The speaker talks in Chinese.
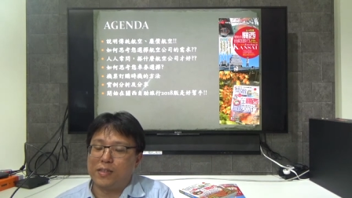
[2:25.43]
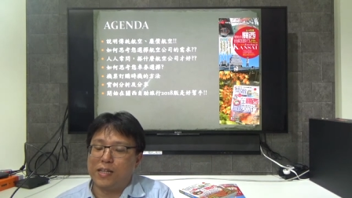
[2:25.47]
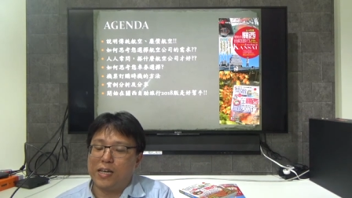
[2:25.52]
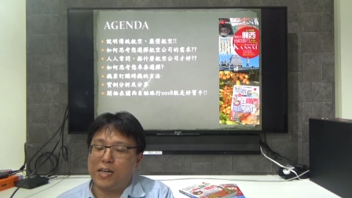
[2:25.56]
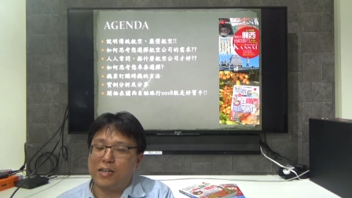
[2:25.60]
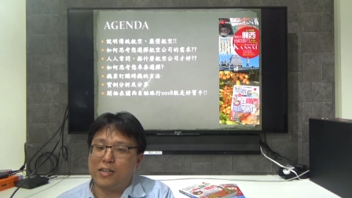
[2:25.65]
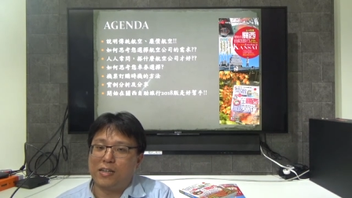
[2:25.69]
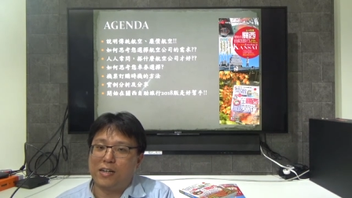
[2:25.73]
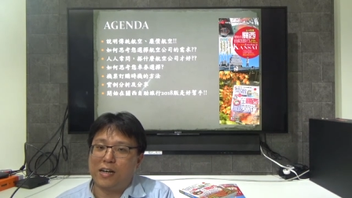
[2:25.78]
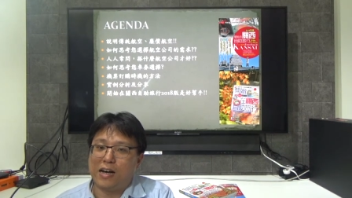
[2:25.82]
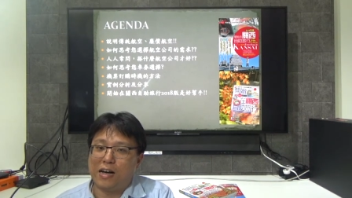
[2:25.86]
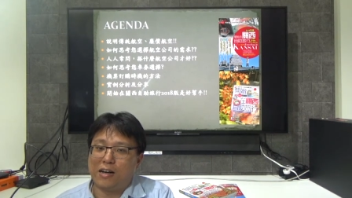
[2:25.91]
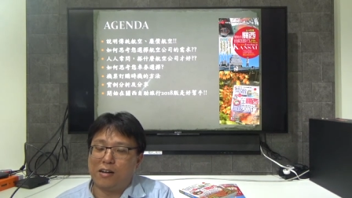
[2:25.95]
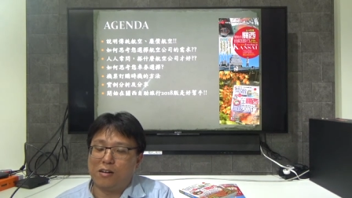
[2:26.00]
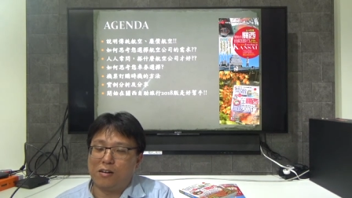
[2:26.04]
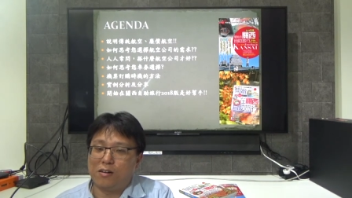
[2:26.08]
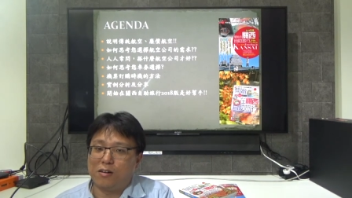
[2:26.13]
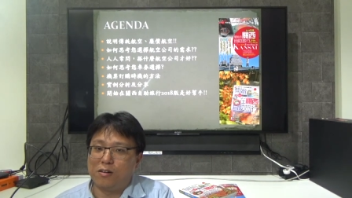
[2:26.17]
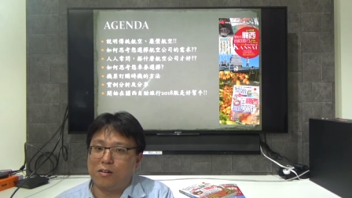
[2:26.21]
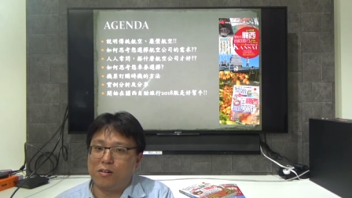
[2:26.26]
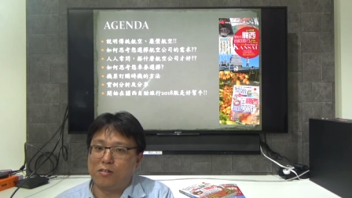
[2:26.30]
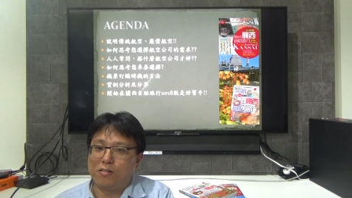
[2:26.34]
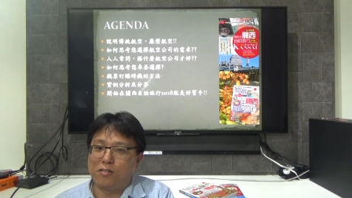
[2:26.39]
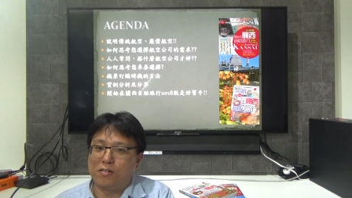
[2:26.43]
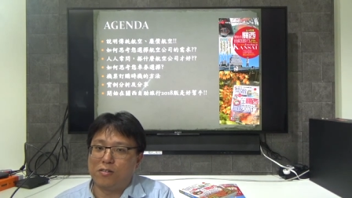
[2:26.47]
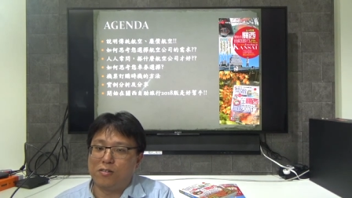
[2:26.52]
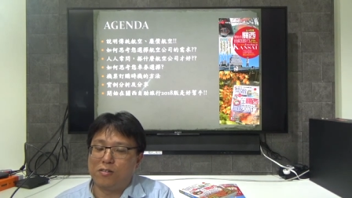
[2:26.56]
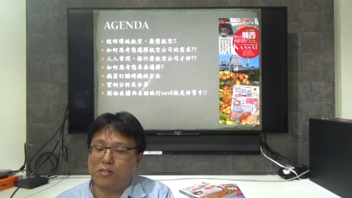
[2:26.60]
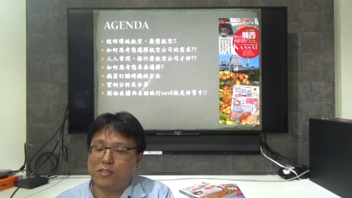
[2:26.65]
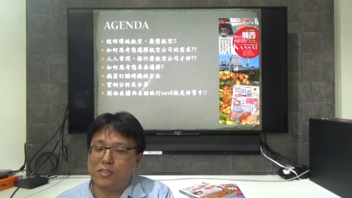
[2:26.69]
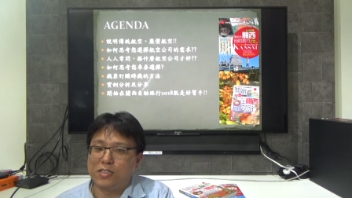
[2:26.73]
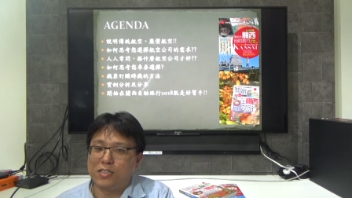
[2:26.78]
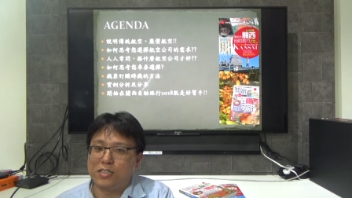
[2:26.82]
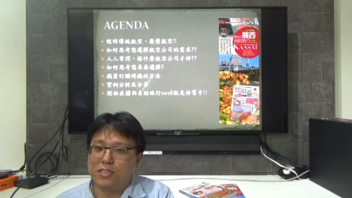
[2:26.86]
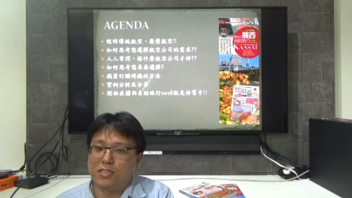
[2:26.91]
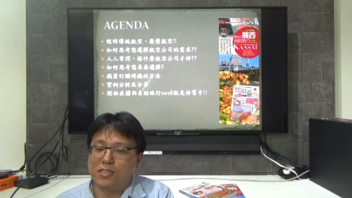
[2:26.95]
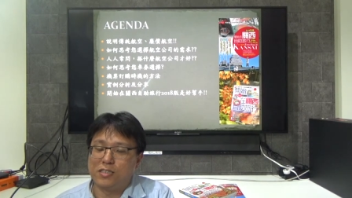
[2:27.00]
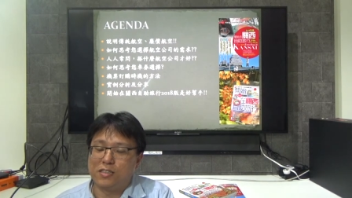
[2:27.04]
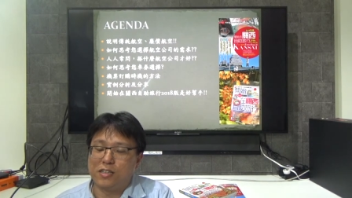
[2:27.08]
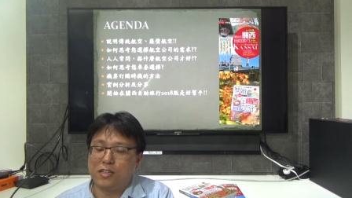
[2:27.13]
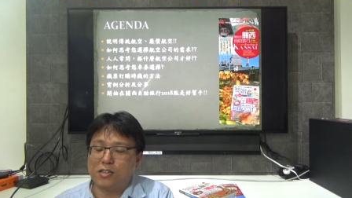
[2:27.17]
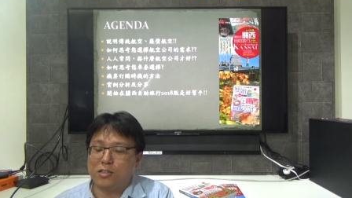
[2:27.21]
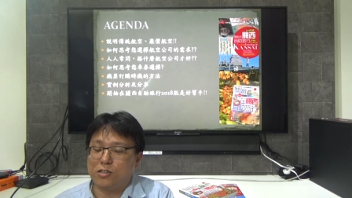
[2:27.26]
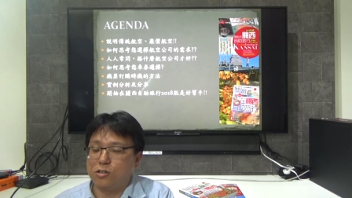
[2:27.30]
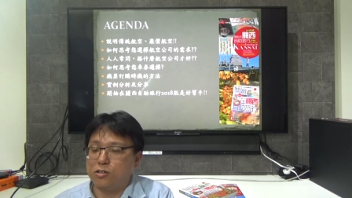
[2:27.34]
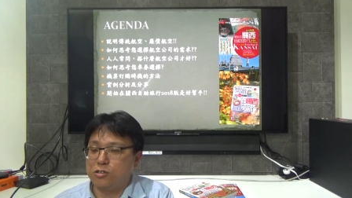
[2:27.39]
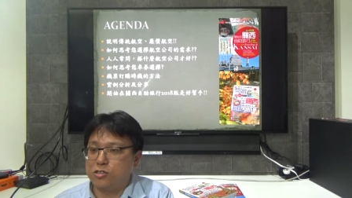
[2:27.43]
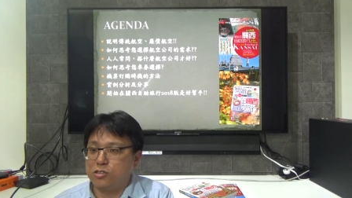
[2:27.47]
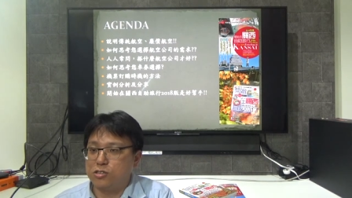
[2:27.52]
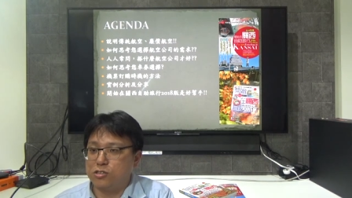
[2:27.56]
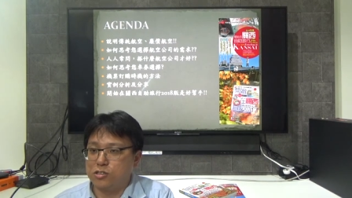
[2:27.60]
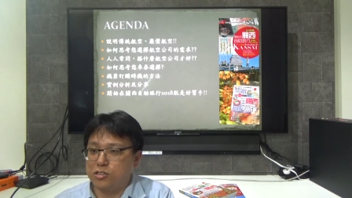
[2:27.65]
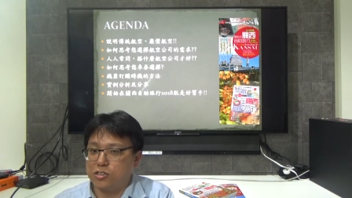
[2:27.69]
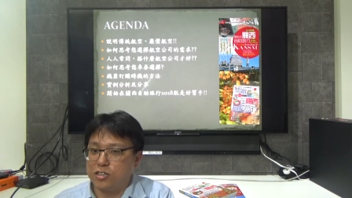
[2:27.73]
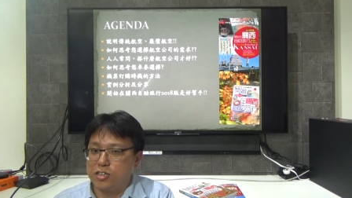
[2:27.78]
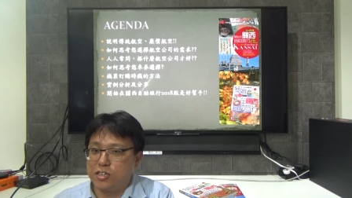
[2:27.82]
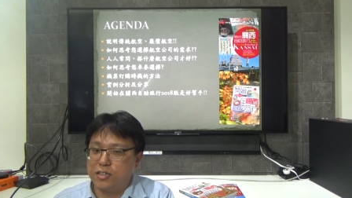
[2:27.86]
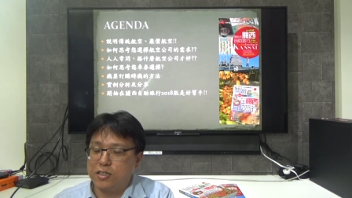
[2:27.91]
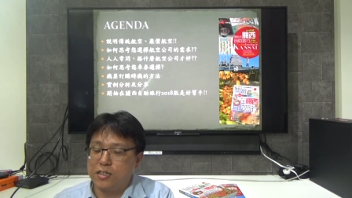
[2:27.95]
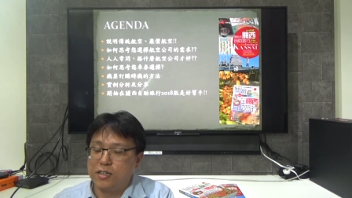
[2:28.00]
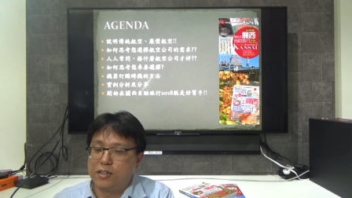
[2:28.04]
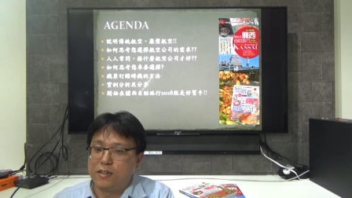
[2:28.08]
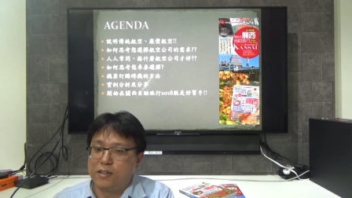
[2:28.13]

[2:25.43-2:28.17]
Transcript: 联合航空或是那个都属于。